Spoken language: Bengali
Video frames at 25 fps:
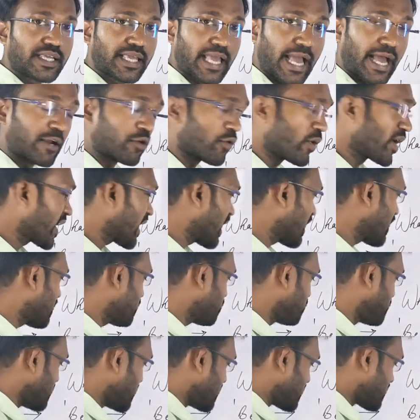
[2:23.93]
কেন এখানে
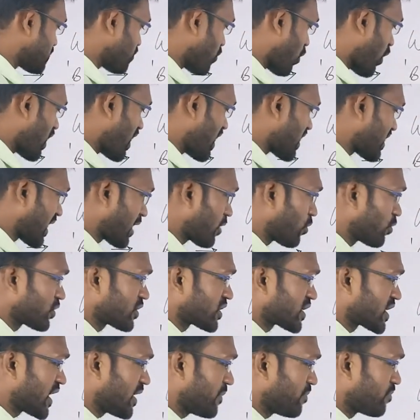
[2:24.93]
বি স্মল লেটার
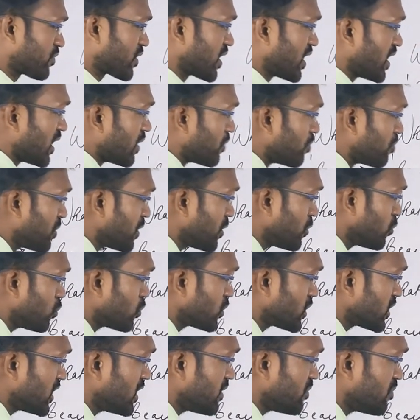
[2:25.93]
হচ্ছে
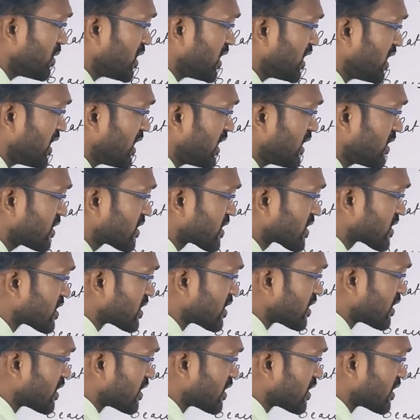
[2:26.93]
বিউটি মিনস